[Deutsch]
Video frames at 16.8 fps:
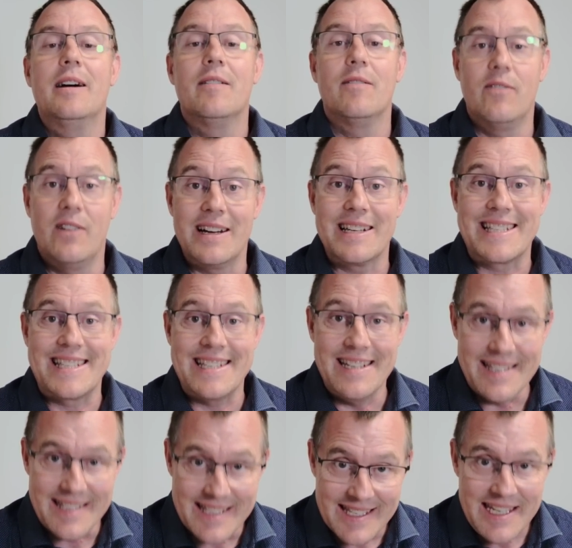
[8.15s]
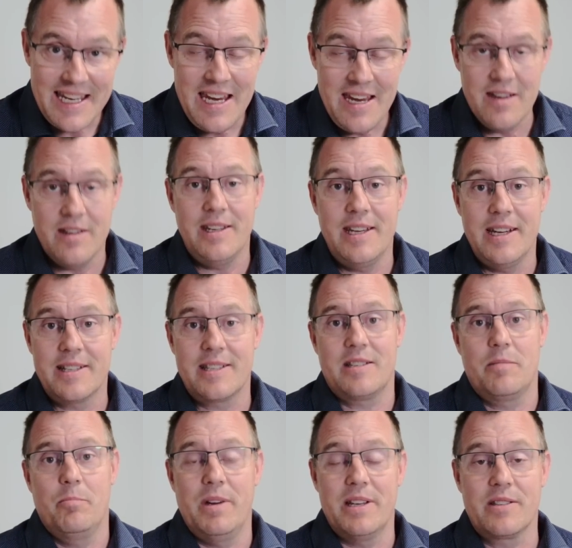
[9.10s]
was Sie
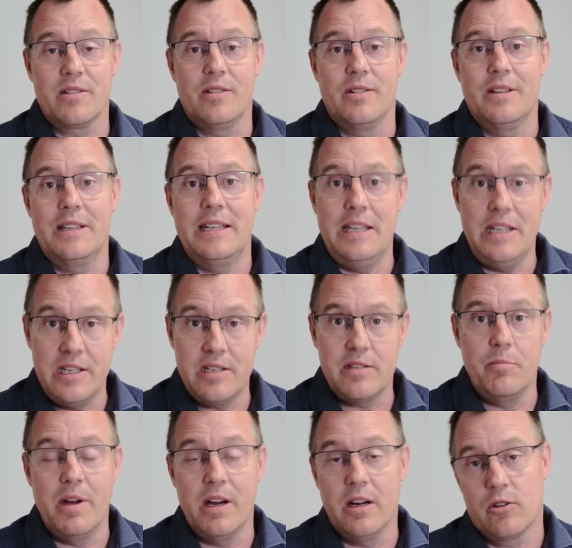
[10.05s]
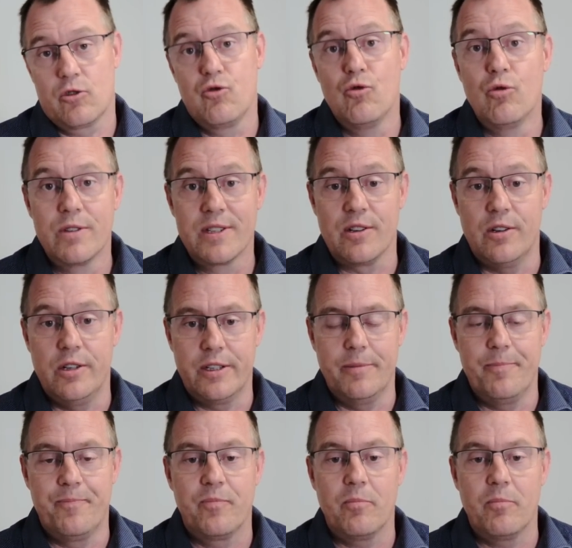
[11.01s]
jetzt besser nicht mehr tun sollten.